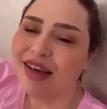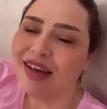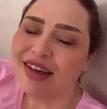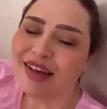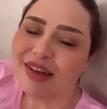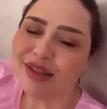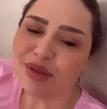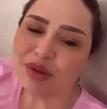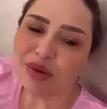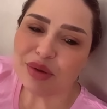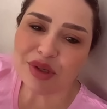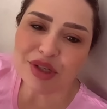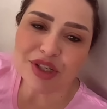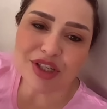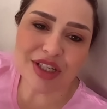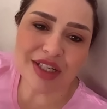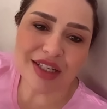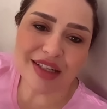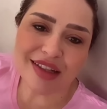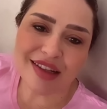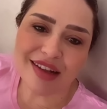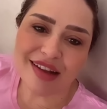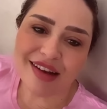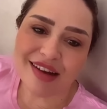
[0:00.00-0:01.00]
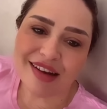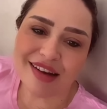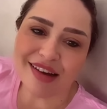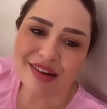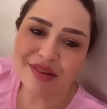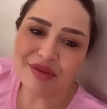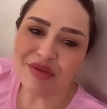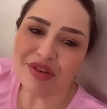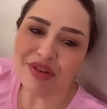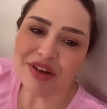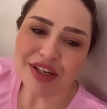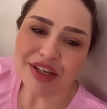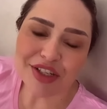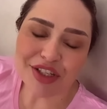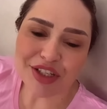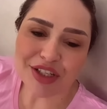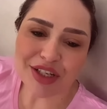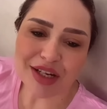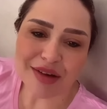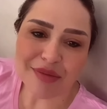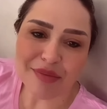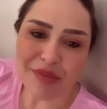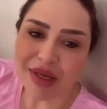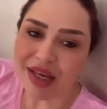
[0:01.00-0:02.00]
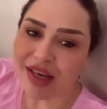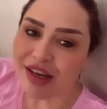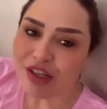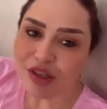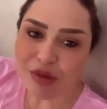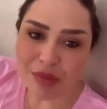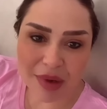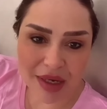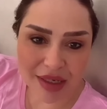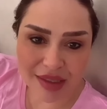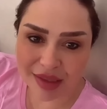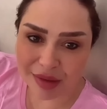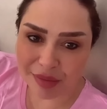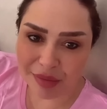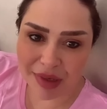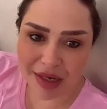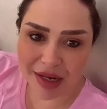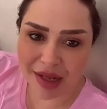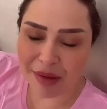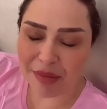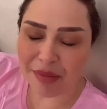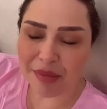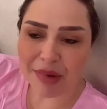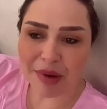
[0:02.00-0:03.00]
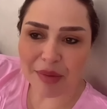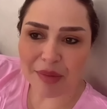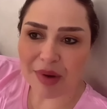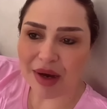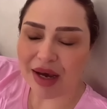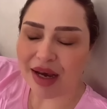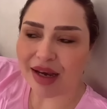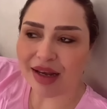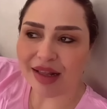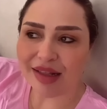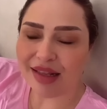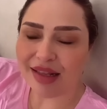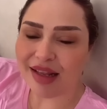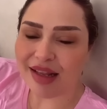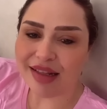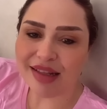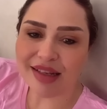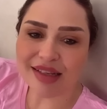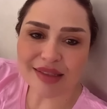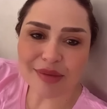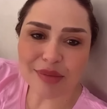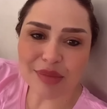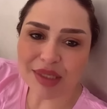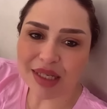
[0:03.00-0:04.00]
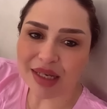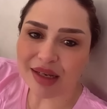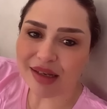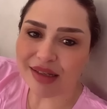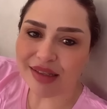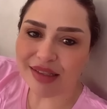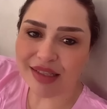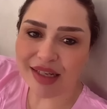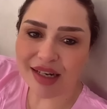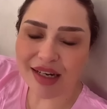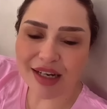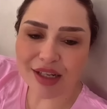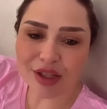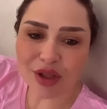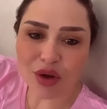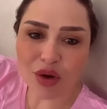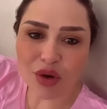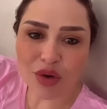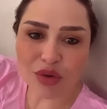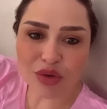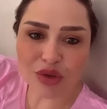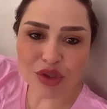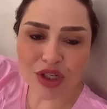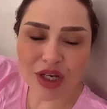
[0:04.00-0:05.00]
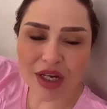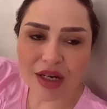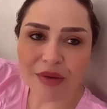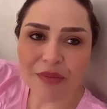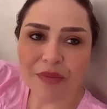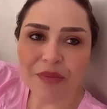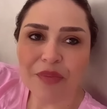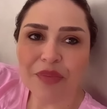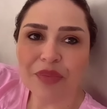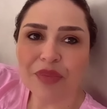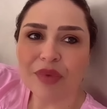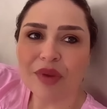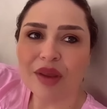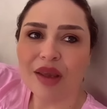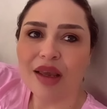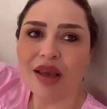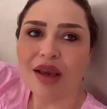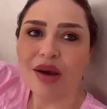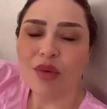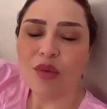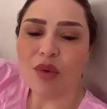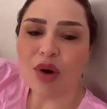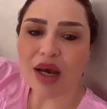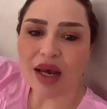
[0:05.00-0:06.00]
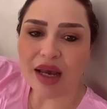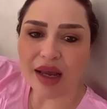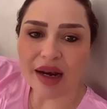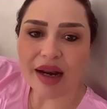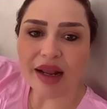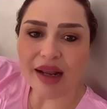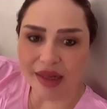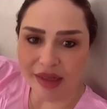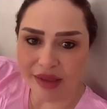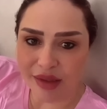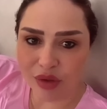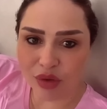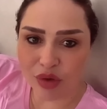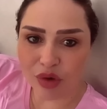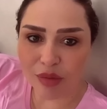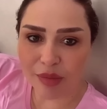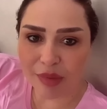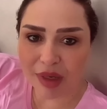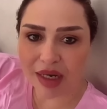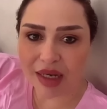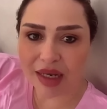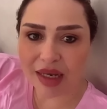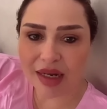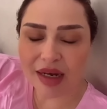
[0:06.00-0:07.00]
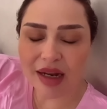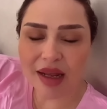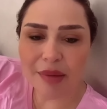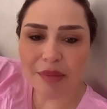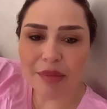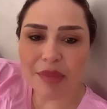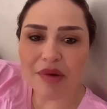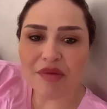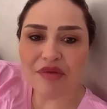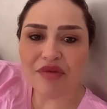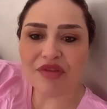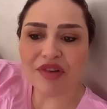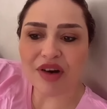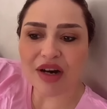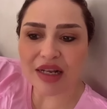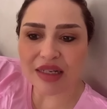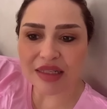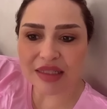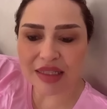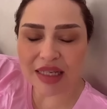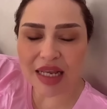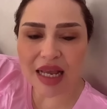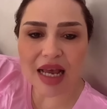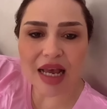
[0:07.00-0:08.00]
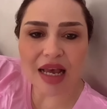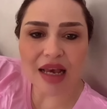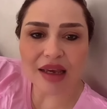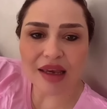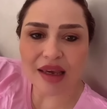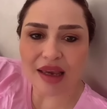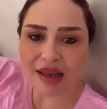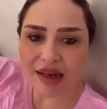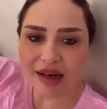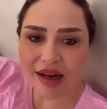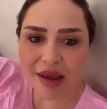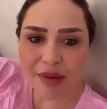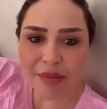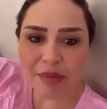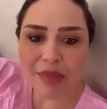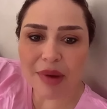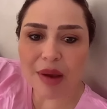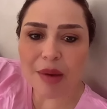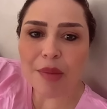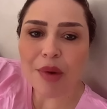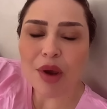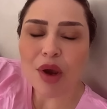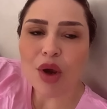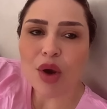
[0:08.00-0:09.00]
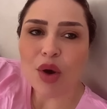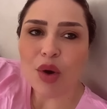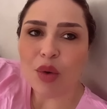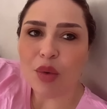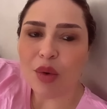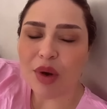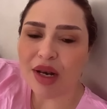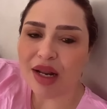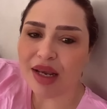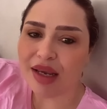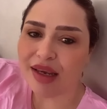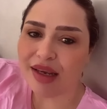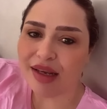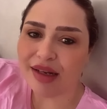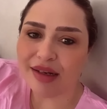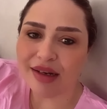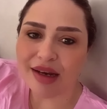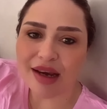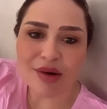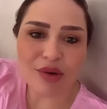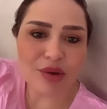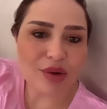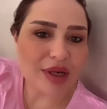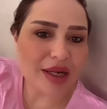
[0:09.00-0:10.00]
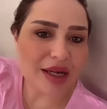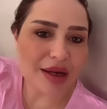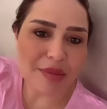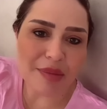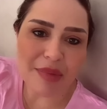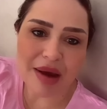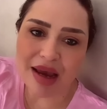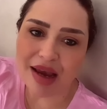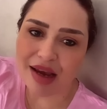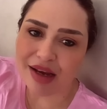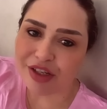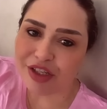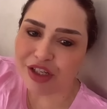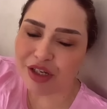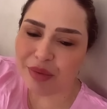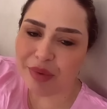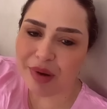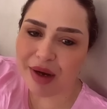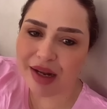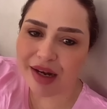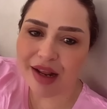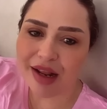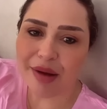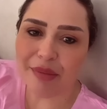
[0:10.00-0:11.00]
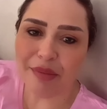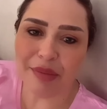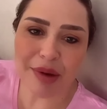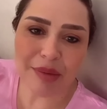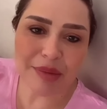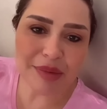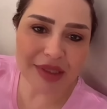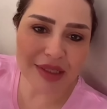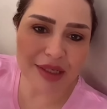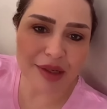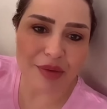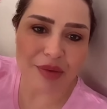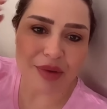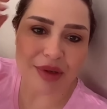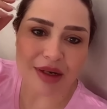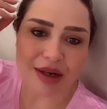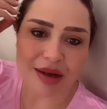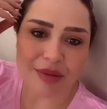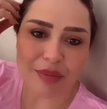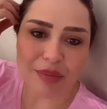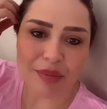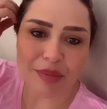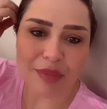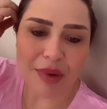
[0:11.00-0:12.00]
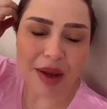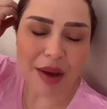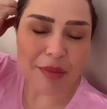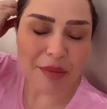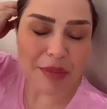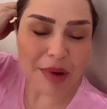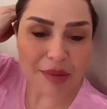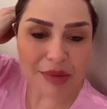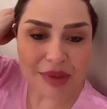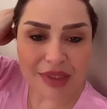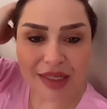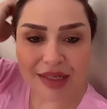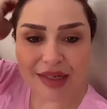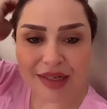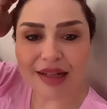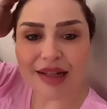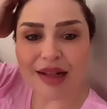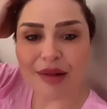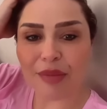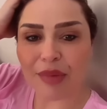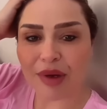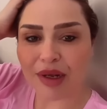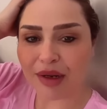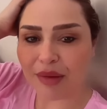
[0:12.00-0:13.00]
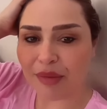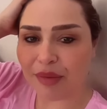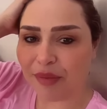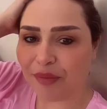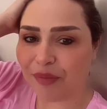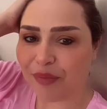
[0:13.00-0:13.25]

كتخرجي الله فاجيه كاينش ما احسن من الحمام وحق الله الناس مساكن ديال لي طونجي واخا راه عندهم راه كاين حمام في فرنسا كاين حمام ولكن قالوا لك ماشي بحال الحمام ديالنا الحمام ديالنا المغرب